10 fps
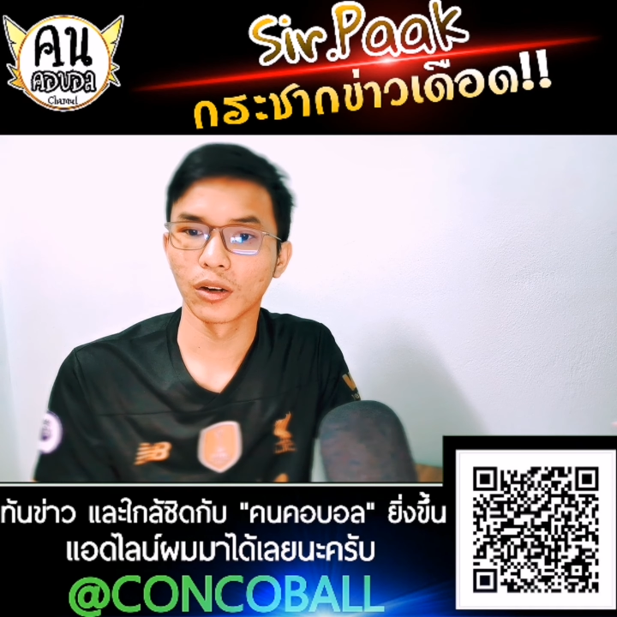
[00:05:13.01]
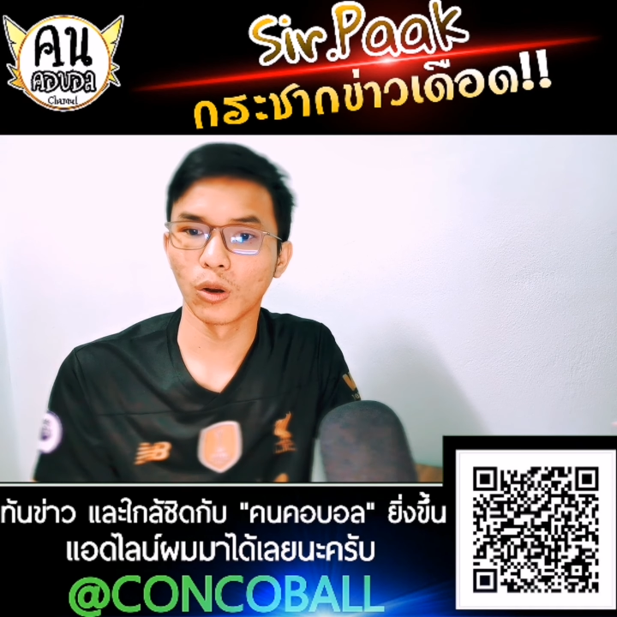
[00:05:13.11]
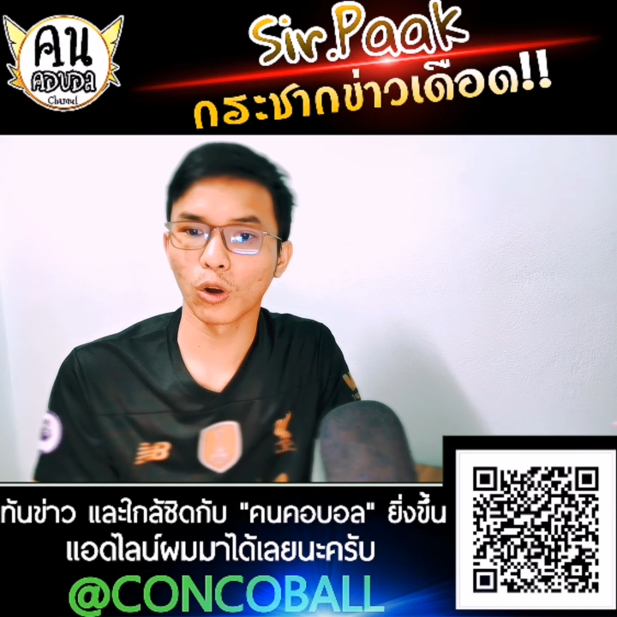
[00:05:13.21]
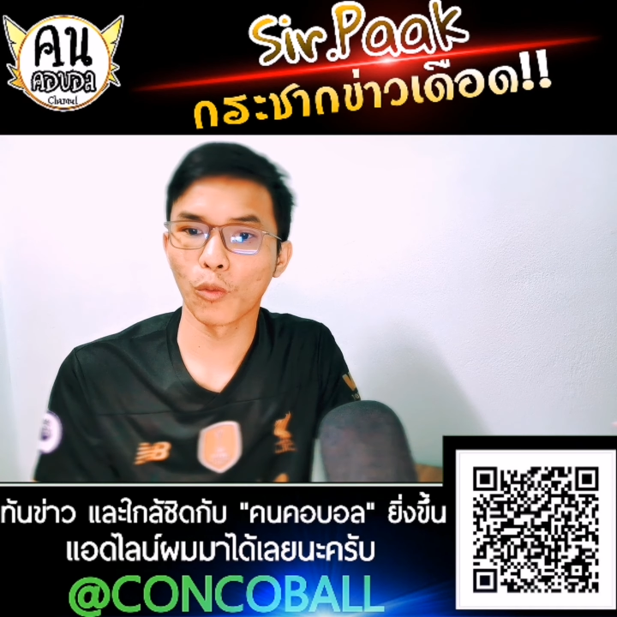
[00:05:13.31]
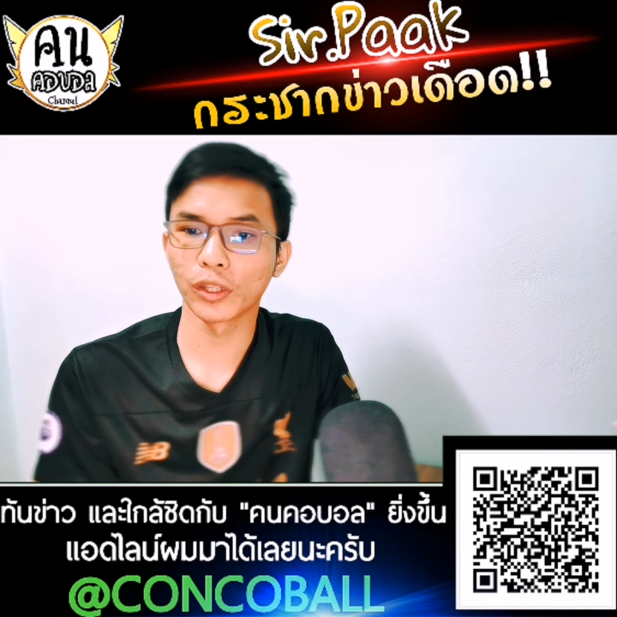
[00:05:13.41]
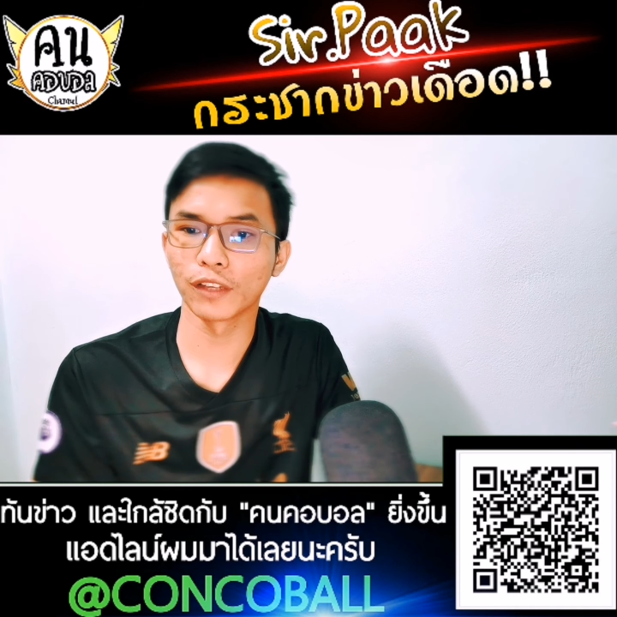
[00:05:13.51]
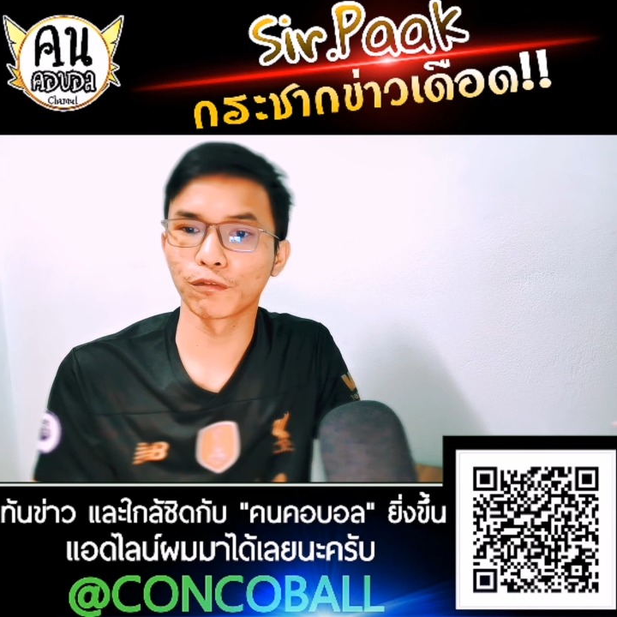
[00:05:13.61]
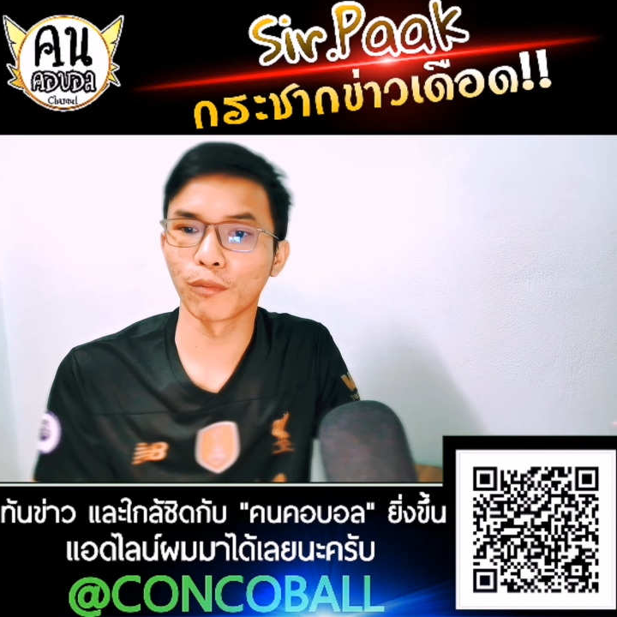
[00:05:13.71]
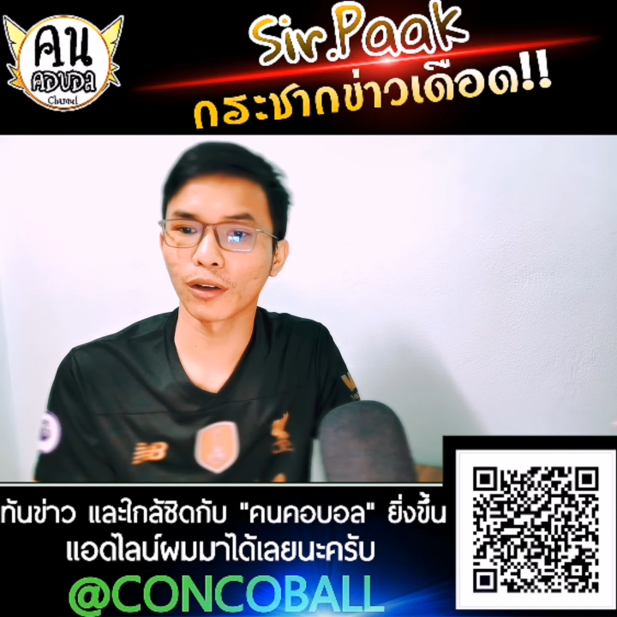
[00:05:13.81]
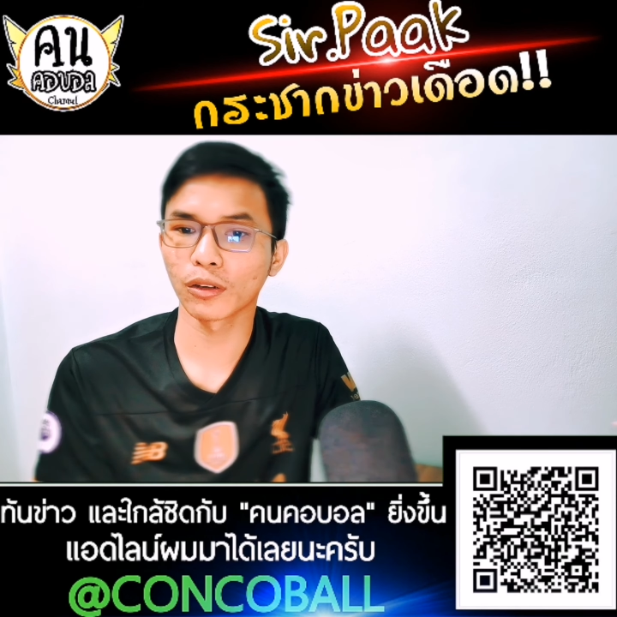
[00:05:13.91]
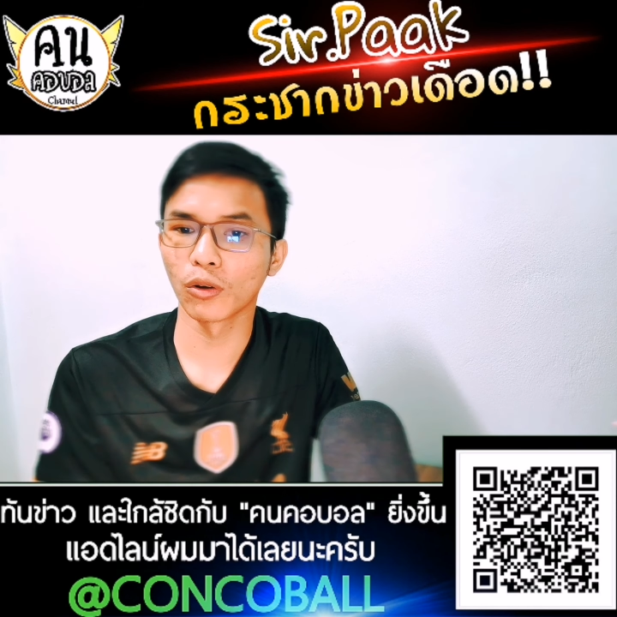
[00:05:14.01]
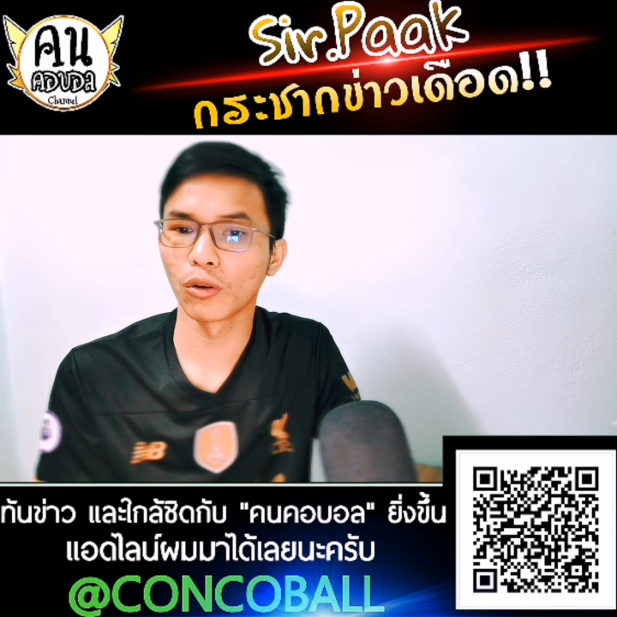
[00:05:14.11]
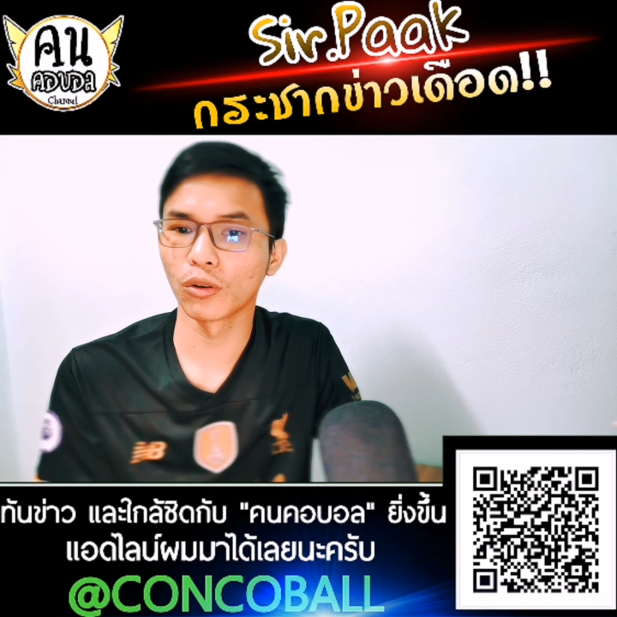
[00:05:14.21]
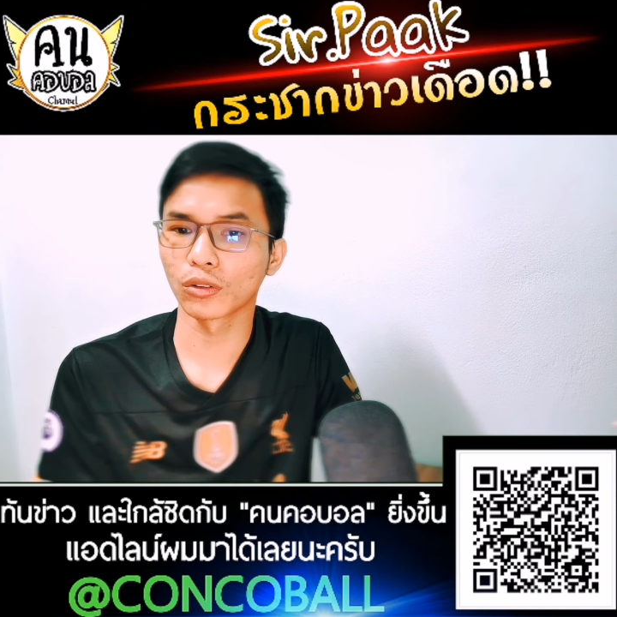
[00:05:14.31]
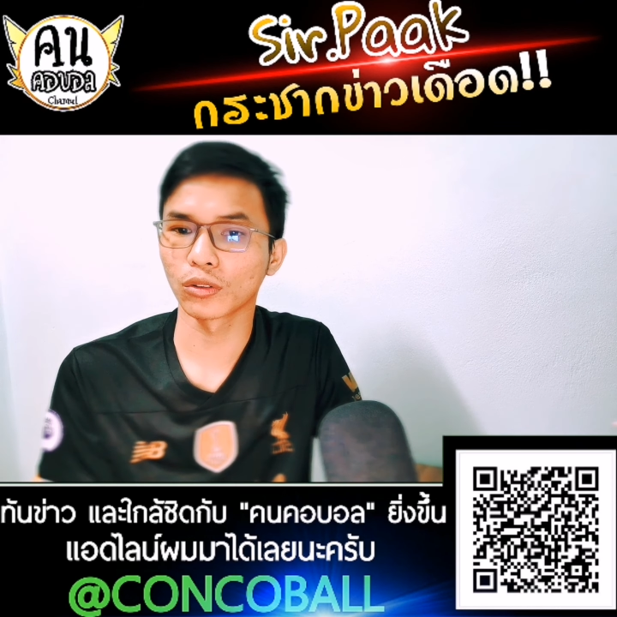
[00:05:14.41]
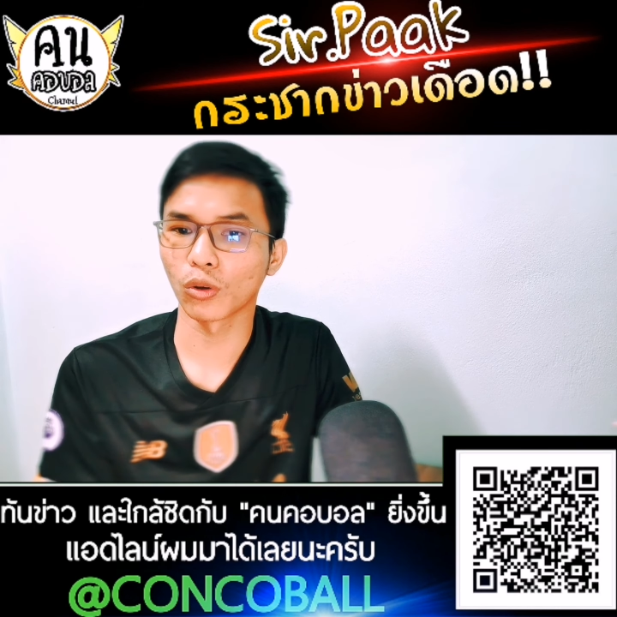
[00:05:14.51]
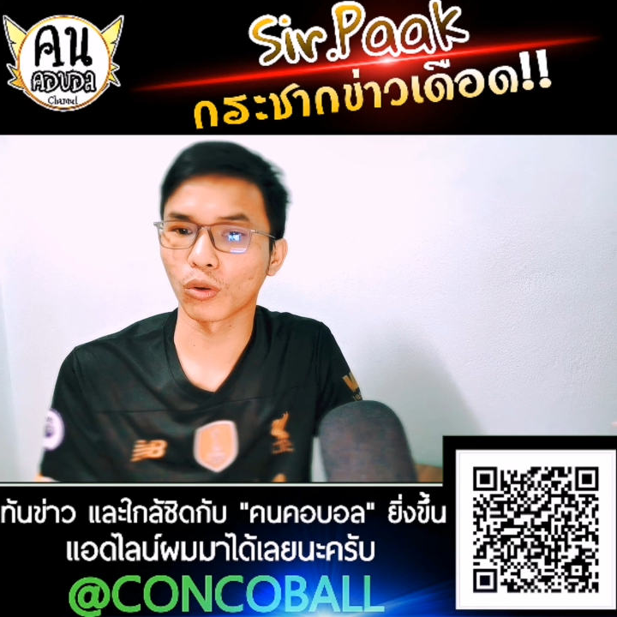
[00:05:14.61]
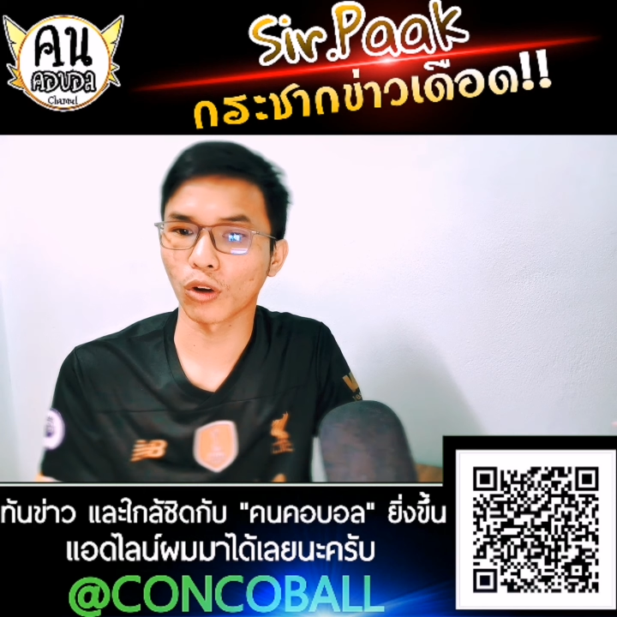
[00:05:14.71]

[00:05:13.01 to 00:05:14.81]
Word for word: โลโคโมติฟมอสโกตก